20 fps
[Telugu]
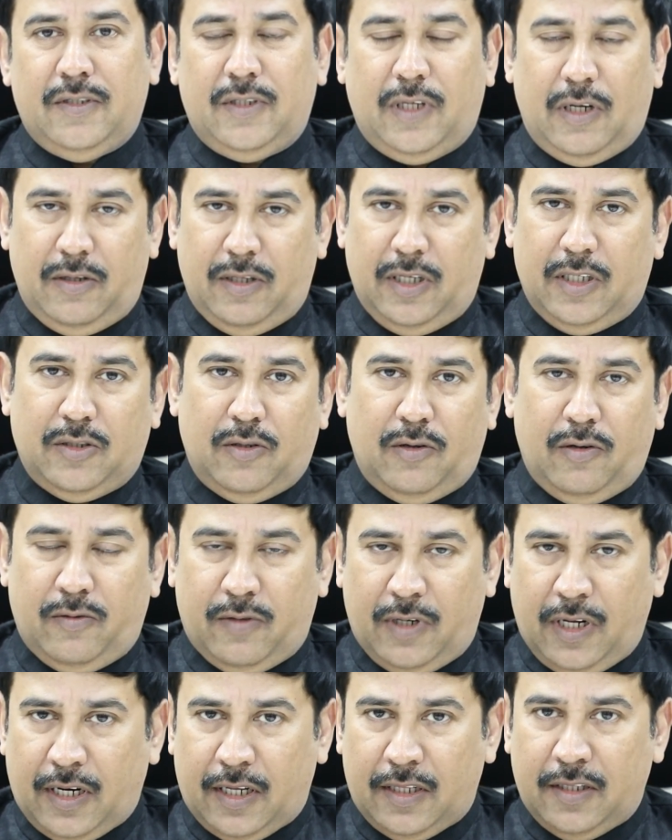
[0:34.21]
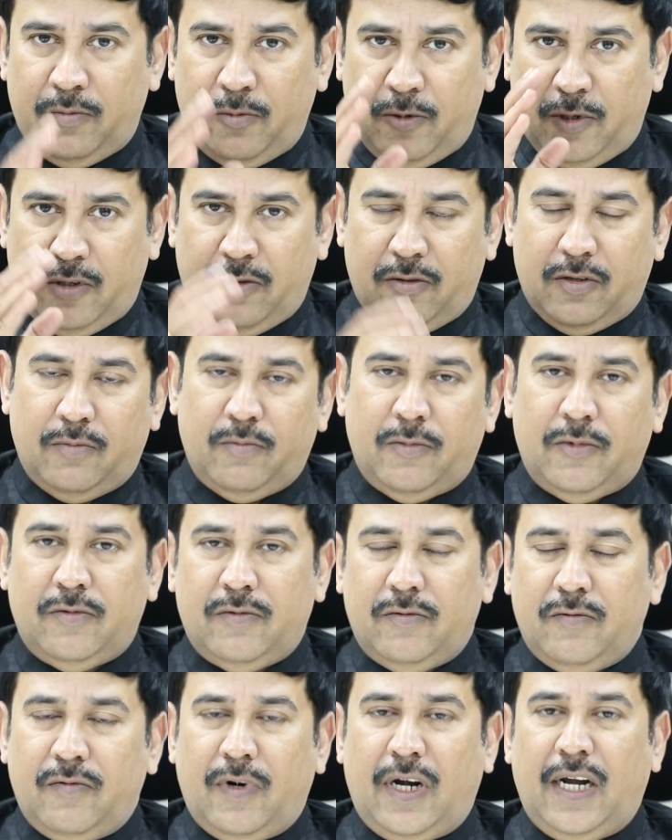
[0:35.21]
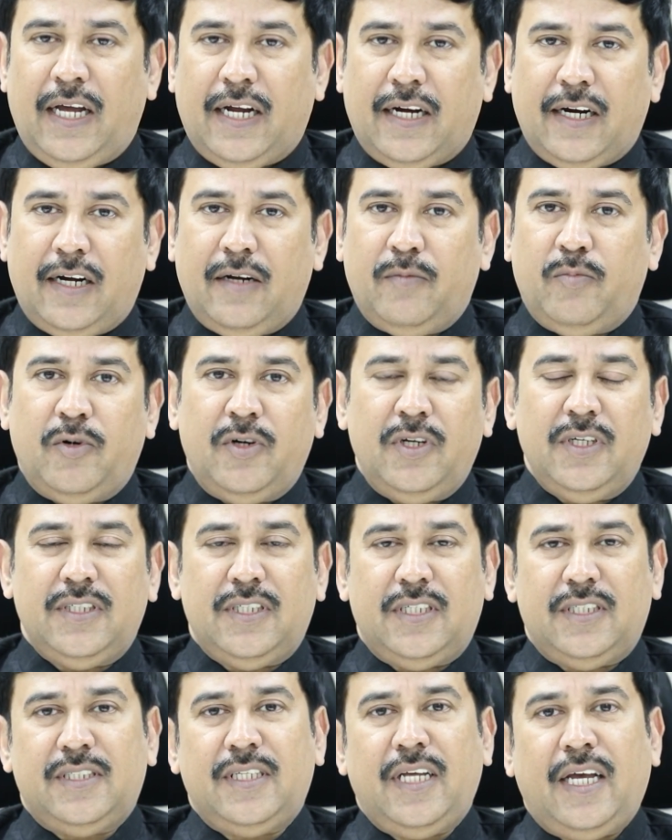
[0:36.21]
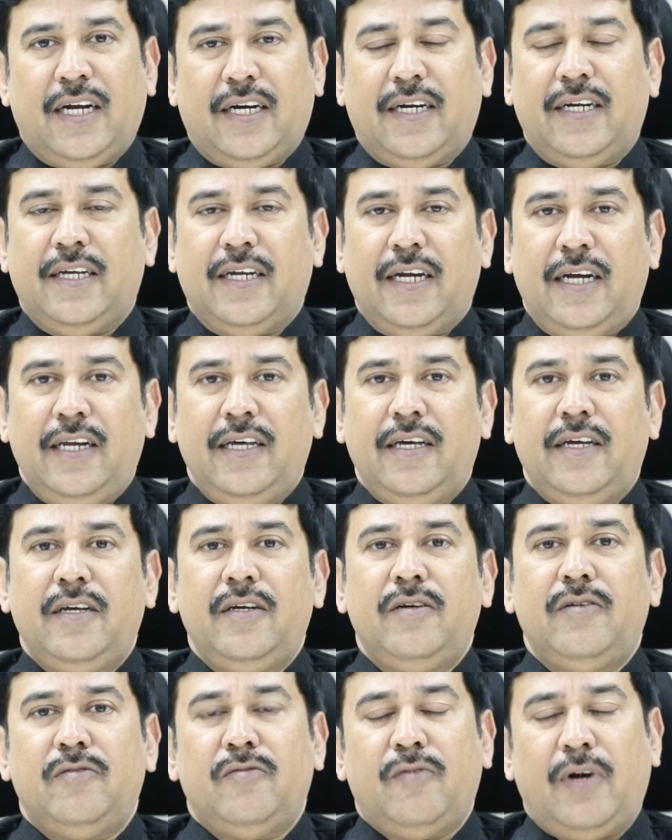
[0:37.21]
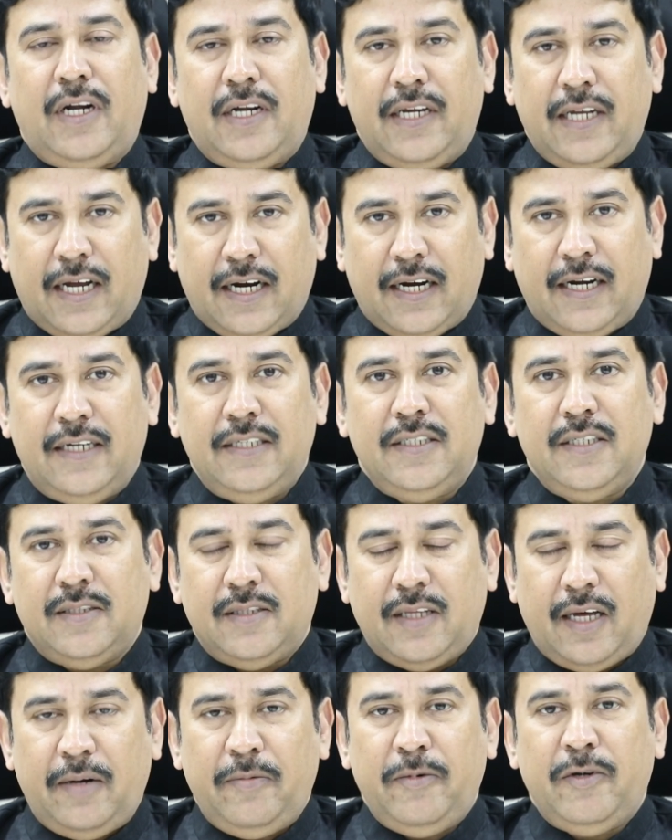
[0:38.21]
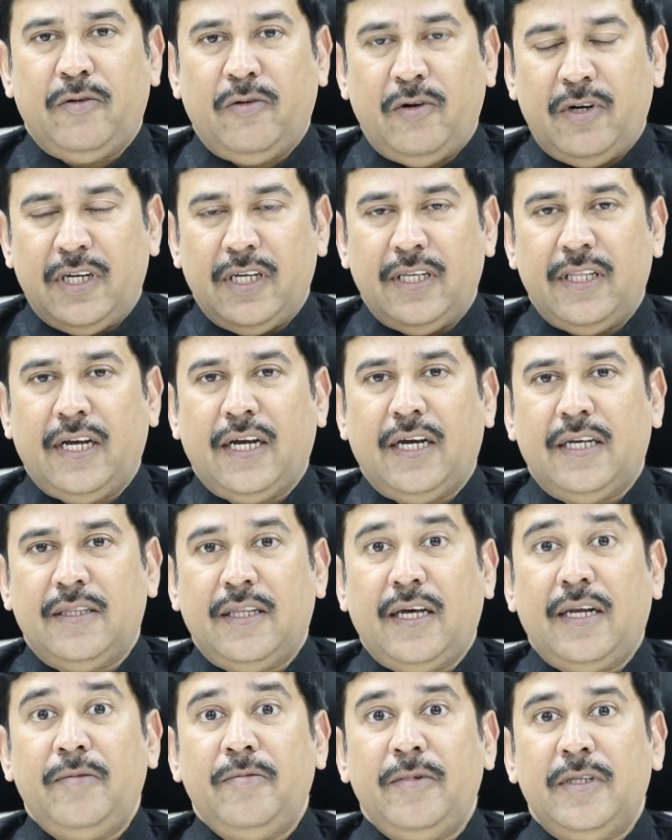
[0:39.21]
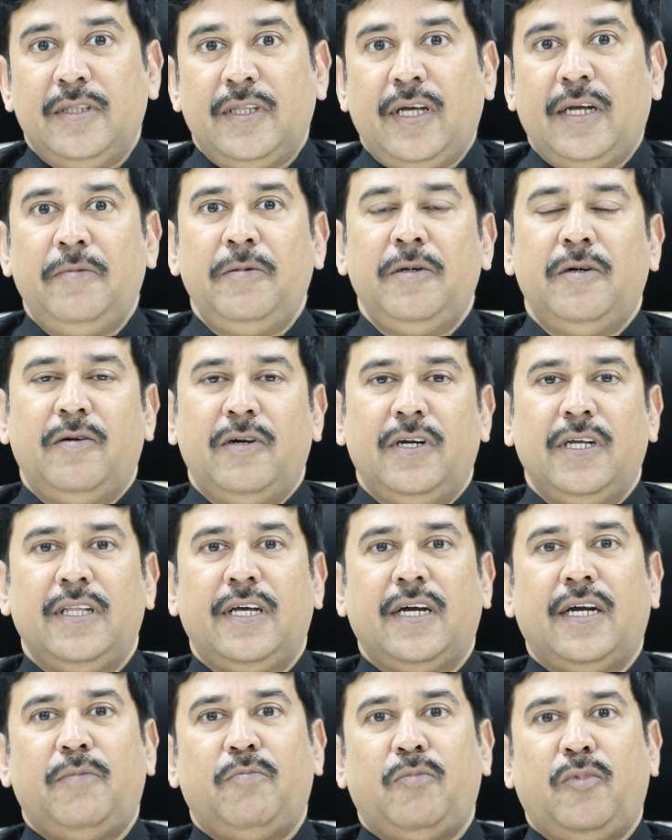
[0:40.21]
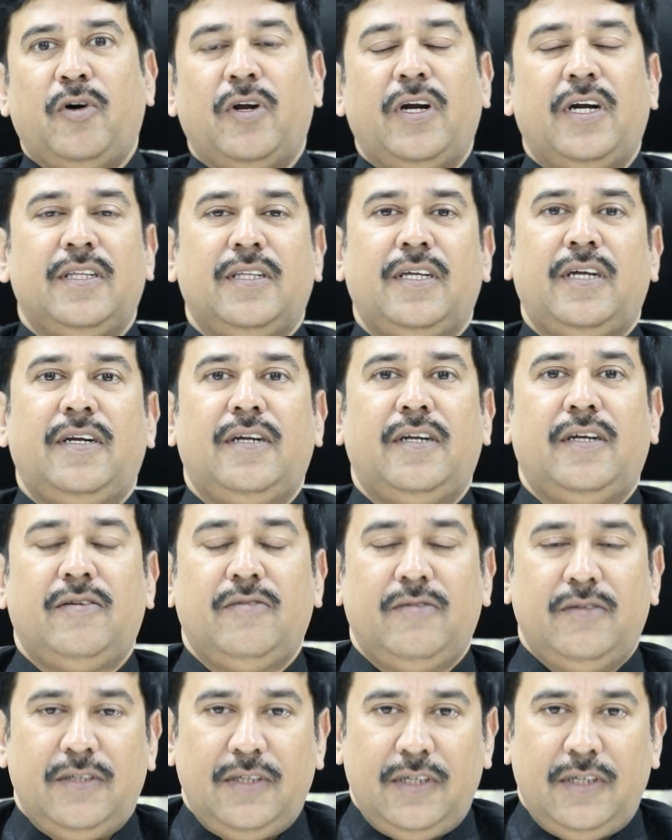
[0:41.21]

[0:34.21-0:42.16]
తెలుగుదేశంలో ఉన్న నందమూరి కుటుంబం వాళ్ళు ఎక్కడ పొడి చేస్తే అక్కడికి వెళ్ళి వాళ్ళని అక్కడి నుంచి తరిమి కొట్టేదాకా తరిమి తరిమి కొట్టేదాకా పోరాడతానన్నారు